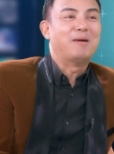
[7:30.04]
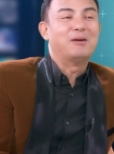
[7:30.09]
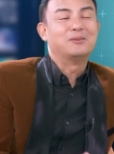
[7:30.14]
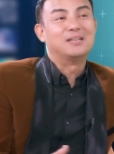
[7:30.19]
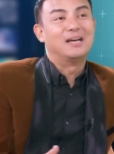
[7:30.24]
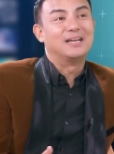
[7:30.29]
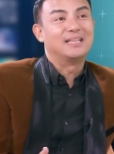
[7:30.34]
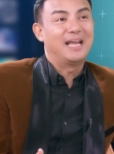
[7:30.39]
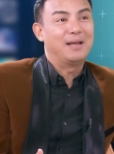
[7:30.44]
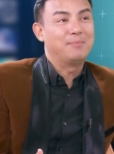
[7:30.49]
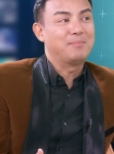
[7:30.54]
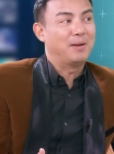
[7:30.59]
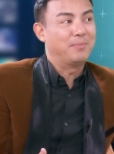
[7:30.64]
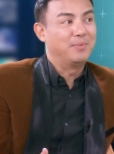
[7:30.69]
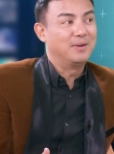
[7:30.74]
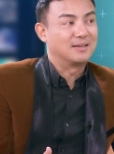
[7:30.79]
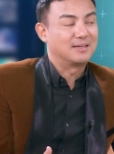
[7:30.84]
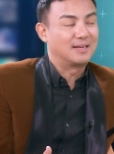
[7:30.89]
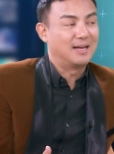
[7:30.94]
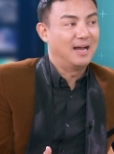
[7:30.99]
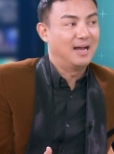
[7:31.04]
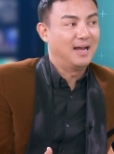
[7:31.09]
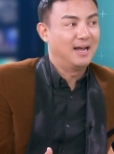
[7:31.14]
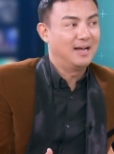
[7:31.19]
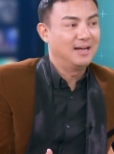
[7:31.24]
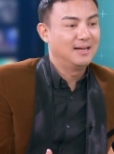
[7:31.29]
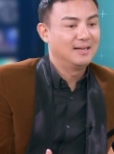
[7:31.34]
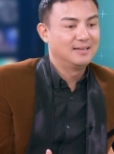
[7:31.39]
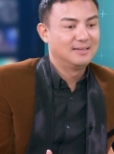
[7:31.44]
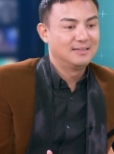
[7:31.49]
Bao giờ thì em gặp được
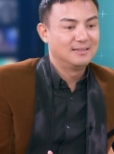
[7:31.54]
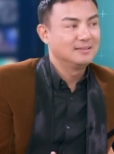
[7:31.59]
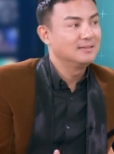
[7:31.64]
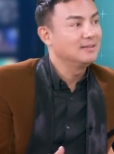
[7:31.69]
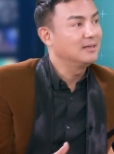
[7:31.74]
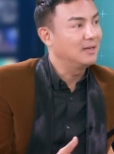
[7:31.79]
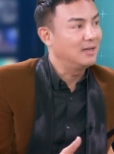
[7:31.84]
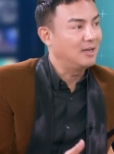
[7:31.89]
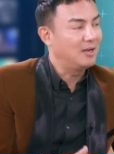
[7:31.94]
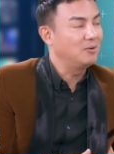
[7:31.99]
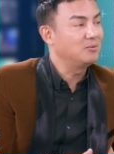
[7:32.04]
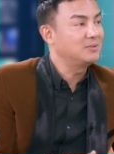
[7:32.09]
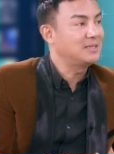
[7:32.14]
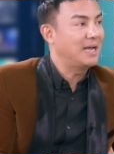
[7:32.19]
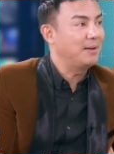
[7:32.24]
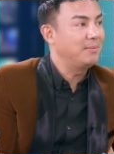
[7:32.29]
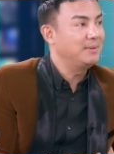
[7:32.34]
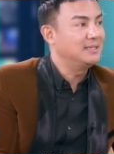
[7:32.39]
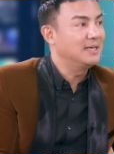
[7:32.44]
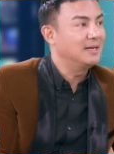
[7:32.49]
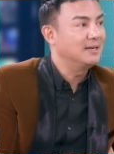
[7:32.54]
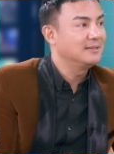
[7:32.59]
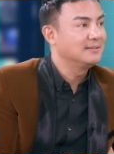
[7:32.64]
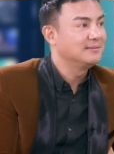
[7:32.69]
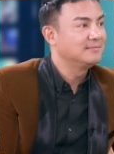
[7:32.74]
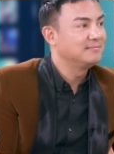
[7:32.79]
ông xã bây giờ?